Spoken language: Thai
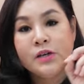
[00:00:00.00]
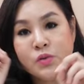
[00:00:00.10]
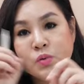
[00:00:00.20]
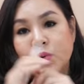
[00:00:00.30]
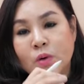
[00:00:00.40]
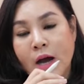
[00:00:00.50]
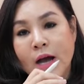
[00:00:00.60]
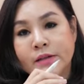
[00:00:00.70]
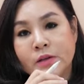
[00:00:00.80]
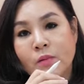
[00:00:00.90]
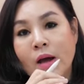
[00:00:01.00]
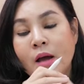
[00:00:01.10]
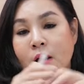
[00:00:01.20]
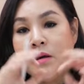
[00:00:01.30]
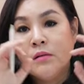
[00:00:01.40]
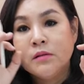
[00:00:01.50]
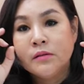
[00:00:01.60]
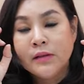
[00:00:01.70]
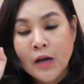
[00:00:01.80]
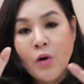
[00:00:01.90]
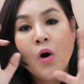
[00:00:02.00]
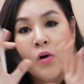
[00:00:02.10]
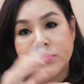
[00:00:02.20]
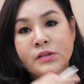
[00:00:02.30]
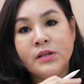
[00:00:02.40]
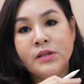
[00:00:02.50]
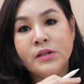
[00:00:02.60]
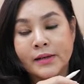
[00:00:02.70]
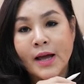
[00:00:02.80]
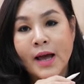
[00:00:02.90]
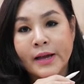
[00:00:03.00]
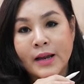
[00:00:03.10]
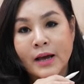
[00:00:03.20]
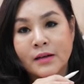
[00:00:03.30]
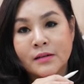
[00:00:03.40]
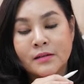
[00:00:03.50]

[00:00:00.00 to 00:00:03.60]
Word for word: ก็ถูกค่ะ แต่ว่าแล้วของที่เราอยากได้ล่ะ